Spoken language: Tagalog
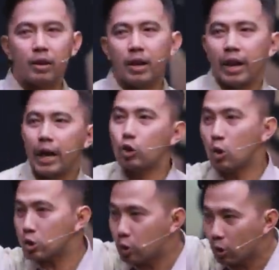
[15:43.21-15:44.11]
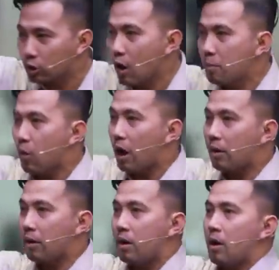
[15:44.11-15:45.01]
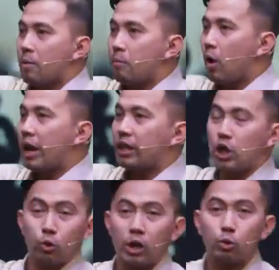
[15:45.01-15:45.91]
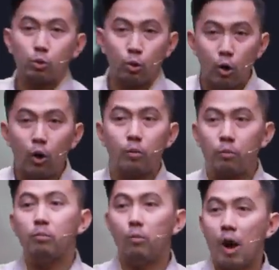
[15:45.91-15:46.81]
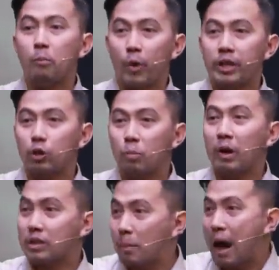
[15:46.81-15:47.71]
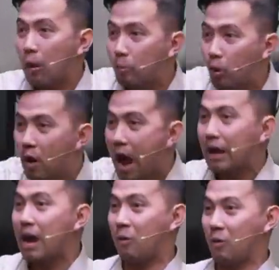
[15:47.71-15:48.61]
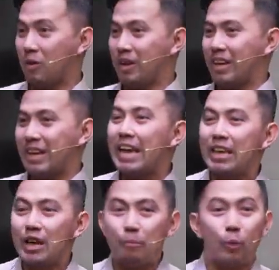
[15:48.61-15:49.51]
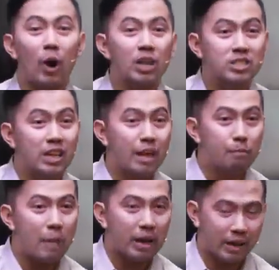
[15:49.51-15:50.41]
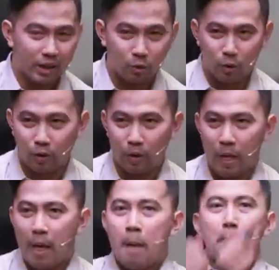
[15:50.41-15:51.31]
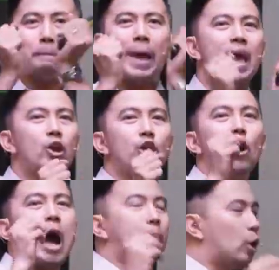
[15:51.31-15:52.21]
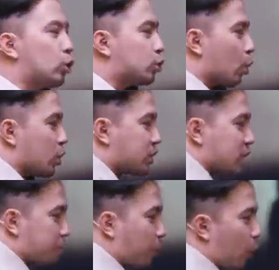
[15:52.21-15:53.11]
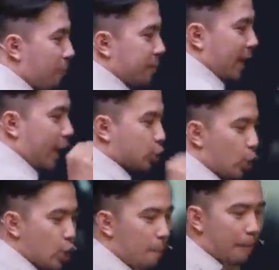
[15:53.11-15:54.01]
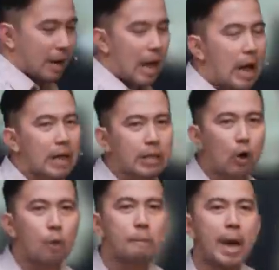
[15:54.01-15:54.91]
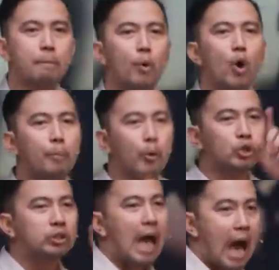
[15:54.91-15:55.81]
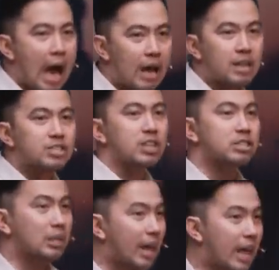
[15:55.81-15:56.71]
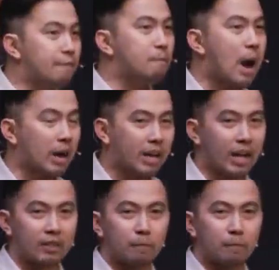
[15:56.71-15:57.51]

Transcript: Ito, gusto ko to. Mukhang mukhang hindi to natutulog. Mukhang pwede itong magtrabaho buong araw. Ganyan po ang slave market noon. Pero yung apolotrosis po, ito yung pagkakataong may pupunta sa slave market.